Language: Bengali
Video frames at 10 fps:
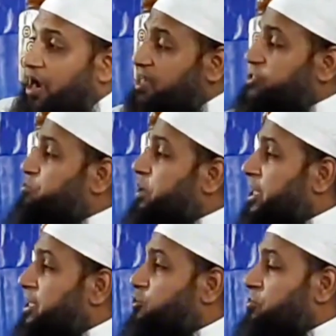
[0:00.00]

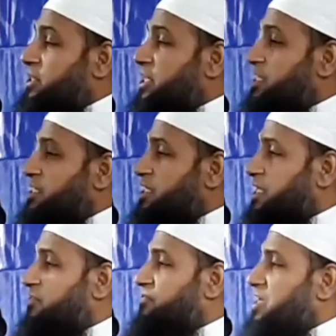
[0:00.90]
আসমানেই তোমাদের
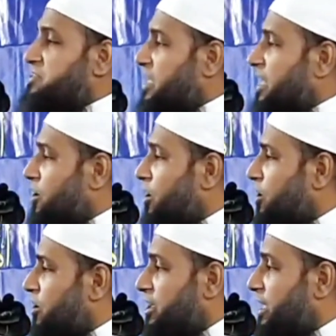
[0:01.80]
রিজিকের ফয়সলা
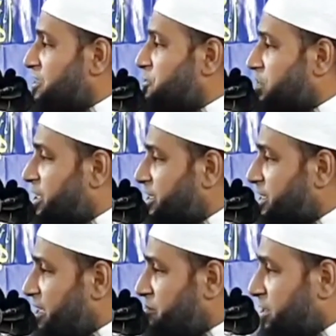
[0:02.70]
হয় আসমানেই
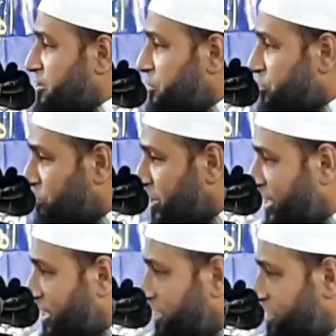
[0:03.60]
একমাত্র
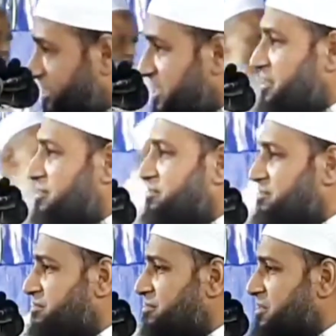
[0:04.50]
তোমাদের রিজিক
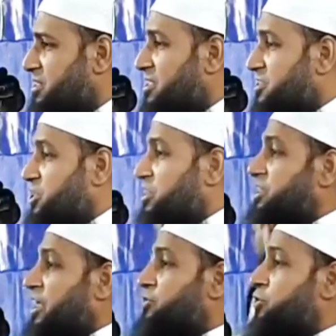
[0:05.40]

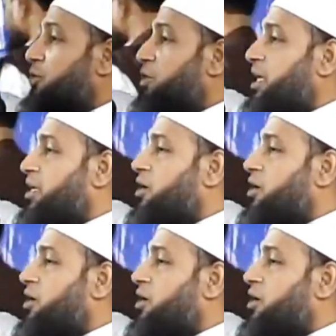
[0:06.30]
সিদ্ধান্ত ওখানে